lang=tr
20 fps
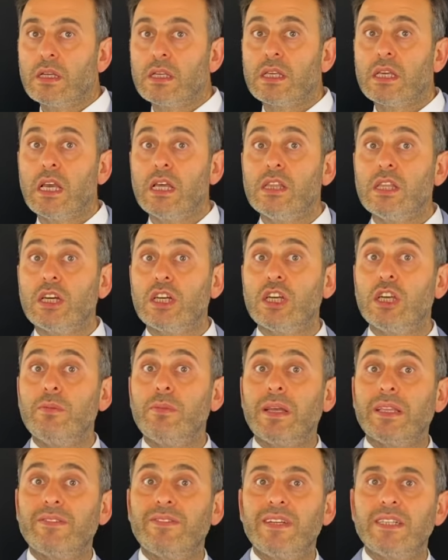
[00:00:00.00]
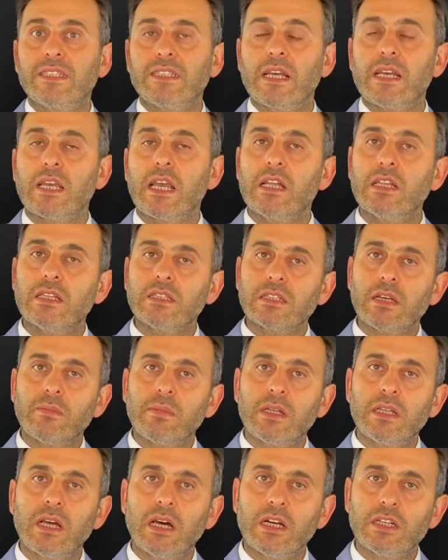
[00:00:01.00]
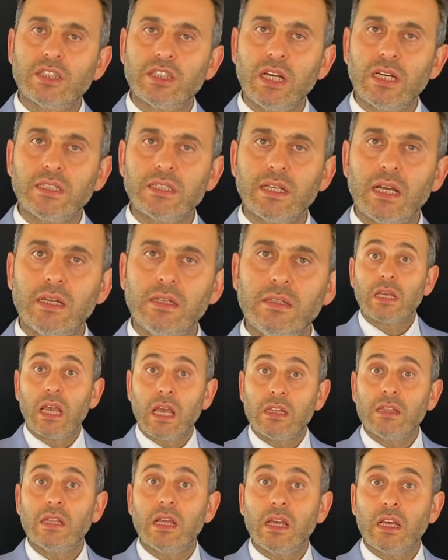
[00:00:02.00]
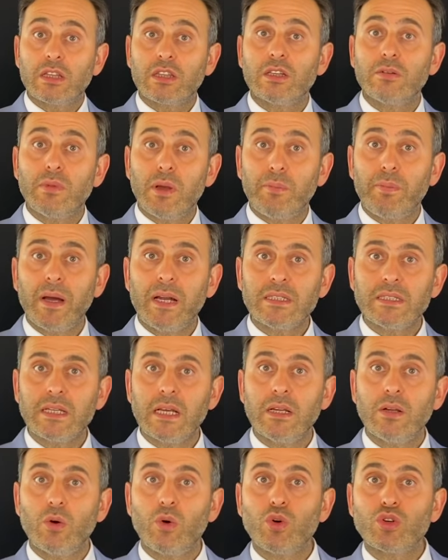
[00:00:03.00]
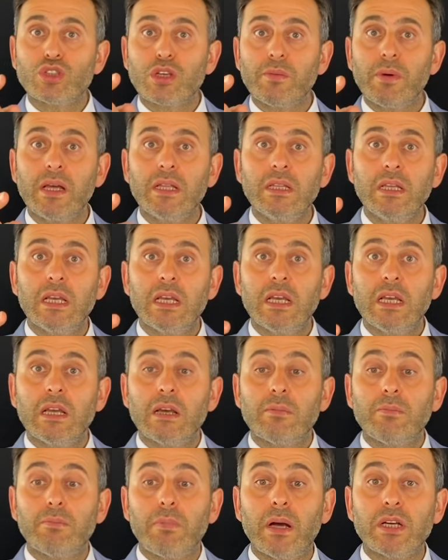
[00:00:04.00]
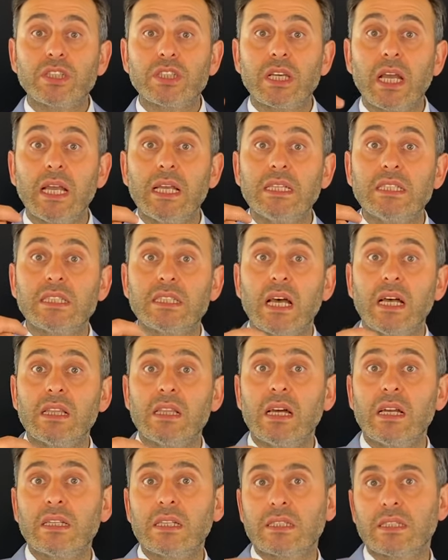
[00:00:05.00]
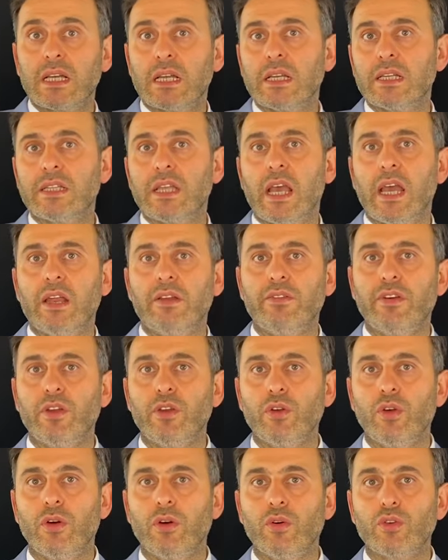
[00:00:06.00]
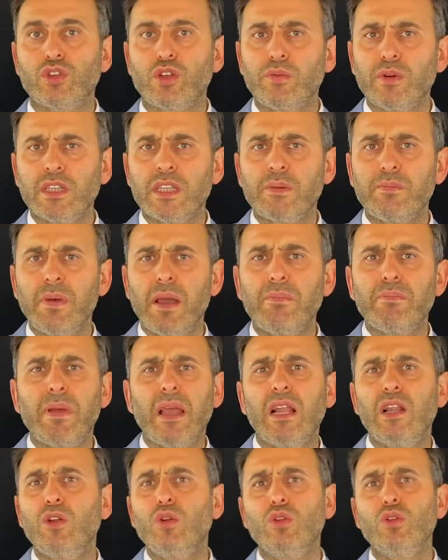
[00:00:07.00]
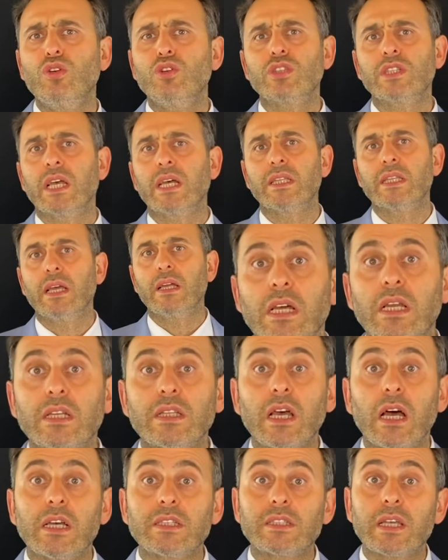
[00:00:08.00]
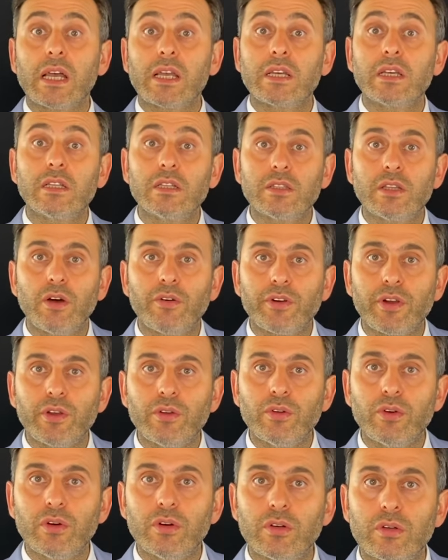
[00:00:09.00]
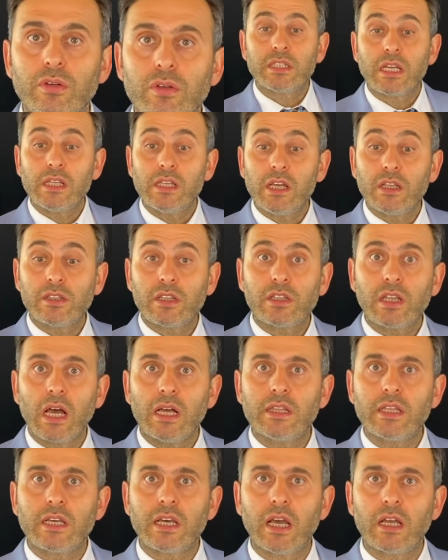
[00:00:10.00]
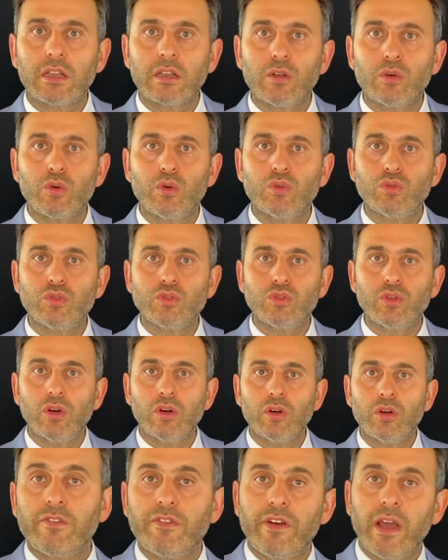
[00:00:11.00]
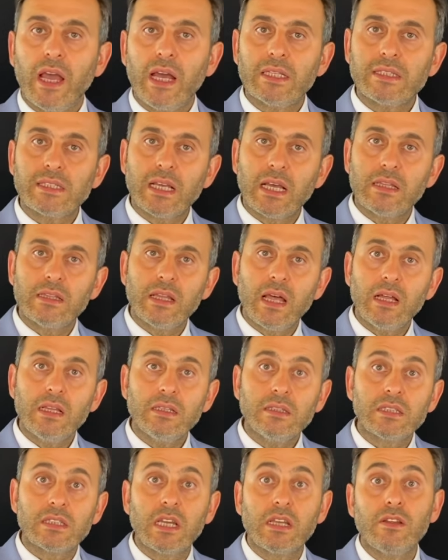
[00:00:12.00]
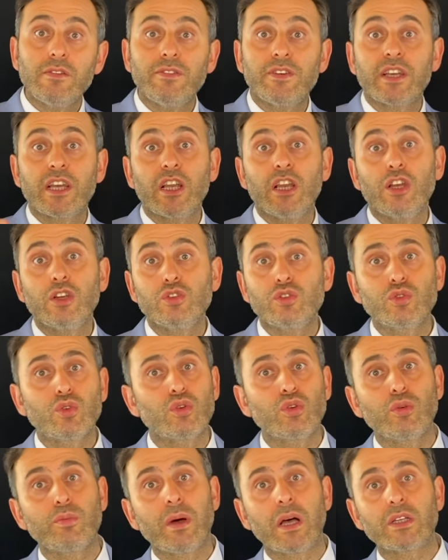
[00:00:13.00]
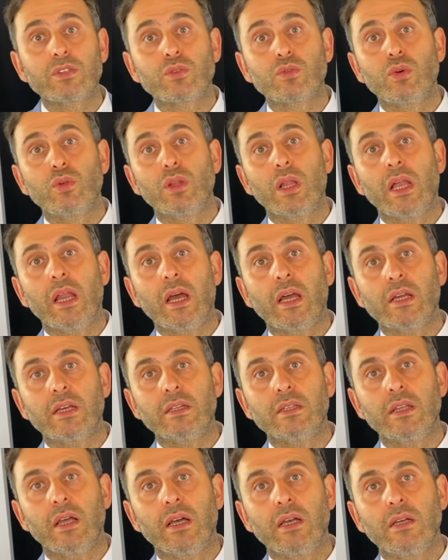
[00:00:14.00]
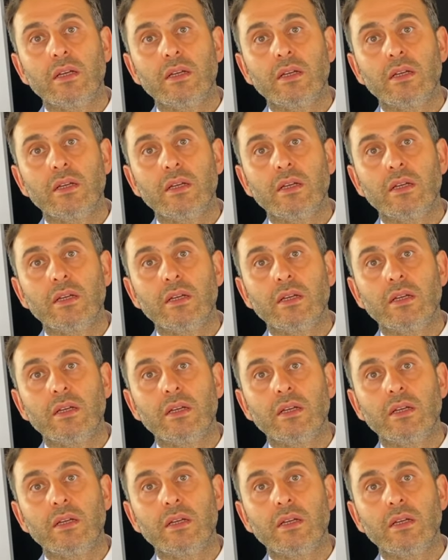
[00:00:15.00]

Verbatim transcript: kendine kıymet verirsen, kendine zaman harcarsan, kendine yatırım yaparsan o zaman başka insanlar da sana değer veriyor. Otomatikmen belli oluyor zaten. Sana daha saygılı davranıyor. Senin yanında daha dikkatli konuşuyor. Veya senden senin fikirlerini soruyor bazı konular hakkında.